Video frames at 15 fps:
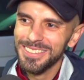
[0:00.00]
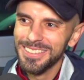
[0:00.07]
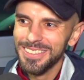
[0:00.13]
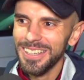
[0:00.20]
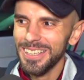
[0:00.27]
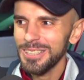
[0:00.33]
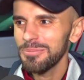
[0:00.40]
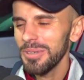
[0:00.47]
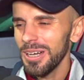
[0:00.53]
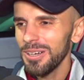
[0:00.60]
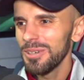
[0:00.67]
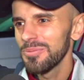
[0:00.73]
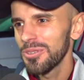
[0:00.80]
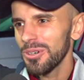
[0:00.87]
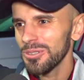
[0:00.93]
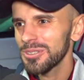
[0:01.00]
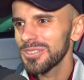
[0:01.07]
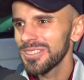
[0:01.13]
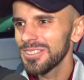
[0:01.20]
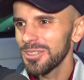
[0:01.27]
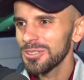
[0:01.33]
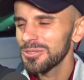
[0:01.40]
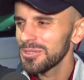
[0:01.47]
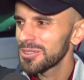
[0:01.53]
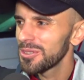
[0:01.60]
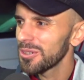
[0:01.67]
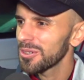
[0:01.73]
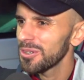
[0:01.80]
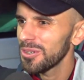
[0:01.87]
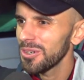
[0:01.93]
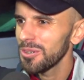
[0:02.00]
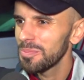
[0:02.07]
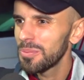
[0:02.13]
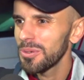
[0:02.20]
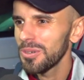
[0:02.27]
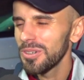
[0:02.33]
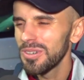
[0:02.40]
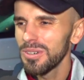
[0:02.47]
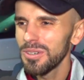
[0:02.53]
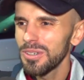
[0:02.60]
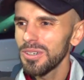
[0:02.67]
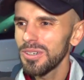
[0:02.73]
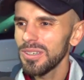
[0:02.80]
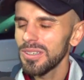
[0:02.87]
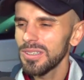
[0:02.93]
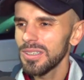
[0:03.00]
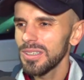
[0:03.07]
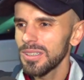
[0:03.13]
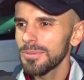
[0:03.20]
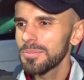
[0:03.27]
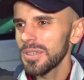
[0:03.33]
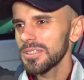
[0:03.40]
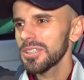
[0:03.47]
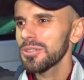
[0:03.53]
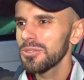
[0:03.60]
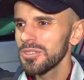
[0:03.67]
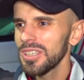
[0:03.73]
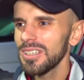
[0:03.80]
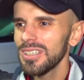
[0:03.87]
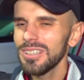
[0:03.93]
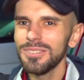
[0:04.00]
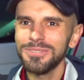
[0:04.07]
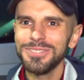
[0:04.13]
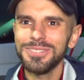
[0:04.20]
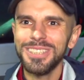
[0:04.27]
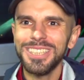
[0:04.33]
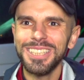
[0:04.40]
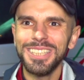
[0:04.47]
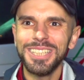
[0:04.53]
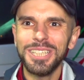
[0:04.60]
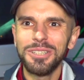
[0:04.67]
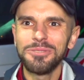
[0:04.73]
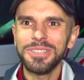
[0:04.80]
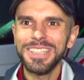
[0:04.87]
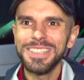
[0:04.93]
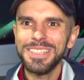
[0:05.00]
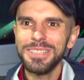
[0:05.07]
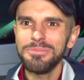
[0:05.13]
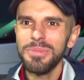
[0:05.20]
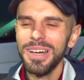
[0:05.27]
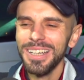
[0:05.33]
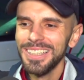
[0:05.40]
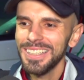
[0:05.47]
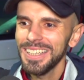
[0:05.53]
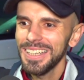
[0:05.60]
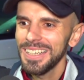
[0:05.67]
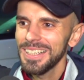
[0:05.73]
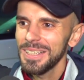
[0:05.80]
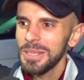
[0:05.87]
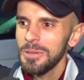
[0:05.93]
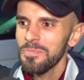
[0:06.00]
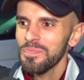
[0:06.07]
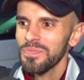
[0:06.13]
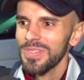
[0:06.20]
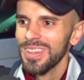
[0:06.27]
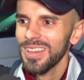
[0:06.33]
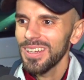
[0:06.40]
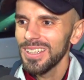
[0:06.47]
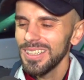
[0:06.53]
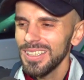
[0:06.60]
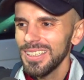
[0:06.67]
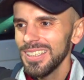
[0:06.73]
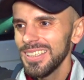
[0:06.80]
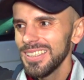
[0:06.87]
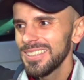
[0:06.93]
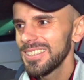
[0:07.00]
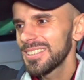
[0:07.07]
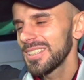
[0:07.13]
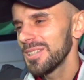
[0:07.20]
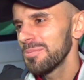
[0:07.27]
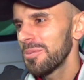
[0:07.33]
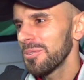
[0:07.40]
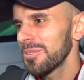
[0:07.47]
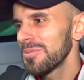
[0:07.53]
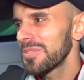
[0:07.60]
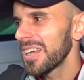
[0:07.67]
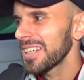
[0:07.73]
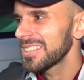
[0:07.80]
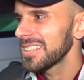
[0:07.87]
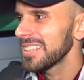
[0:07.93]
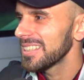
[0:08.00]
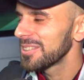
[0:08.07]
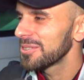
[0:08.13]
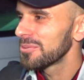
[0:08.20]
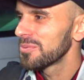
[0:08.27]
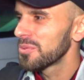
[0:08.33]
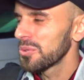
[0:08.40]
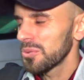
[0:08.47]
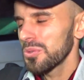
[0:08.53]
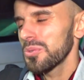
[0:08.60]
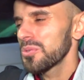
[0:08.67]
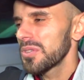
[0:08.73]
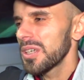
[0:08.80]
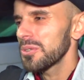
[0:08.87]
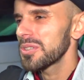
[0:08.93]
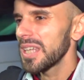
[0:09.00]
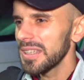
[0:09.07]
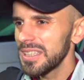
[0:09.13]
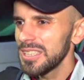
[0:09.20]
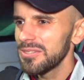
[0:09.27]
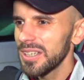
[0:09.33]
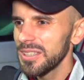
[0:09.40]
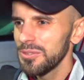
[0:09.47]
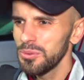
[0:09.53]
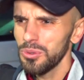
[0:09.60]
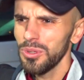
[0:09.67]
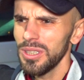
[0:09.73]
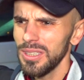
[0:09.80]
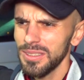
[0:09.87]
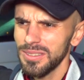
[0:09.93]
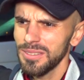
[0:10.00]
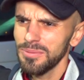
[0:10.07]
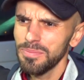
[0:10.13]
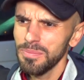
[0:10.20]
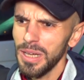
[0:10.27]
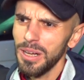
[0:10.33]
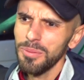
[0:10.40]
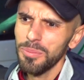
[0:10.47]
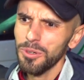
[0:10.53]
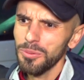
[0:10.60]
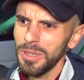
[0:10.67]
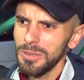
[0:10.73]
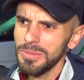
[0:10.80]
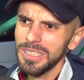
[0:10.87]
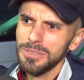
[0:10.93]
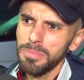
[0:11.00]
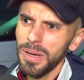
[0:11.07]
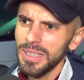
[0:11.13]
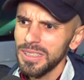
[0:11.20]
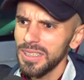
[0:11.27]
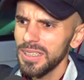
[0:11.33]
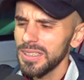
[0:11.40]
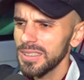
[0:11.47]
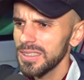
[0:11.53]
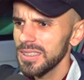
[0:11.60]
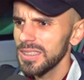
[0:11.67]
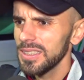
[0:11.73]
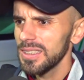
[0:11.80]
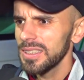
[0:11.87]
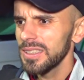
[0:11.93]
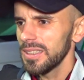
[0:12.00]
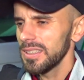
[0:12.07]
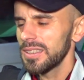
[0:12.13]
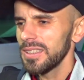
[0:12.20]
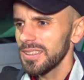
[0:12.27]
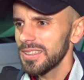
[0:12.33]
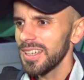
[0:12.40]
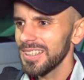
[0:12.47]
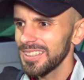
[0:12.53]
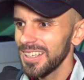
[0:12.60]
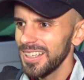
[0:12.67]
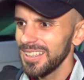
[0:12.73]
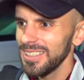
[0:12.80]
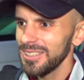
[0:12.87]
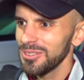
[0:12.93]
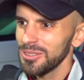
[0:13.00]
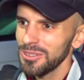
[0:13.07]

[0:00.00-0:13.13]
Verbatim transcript: Stres miałem dość, dość wysoko po pierwszego dnia w, e, w I dzisiaj powiem tak, że no, no, te ostatnie dwa dni w ogóle miałem problemy spania i, i, i tak dalej.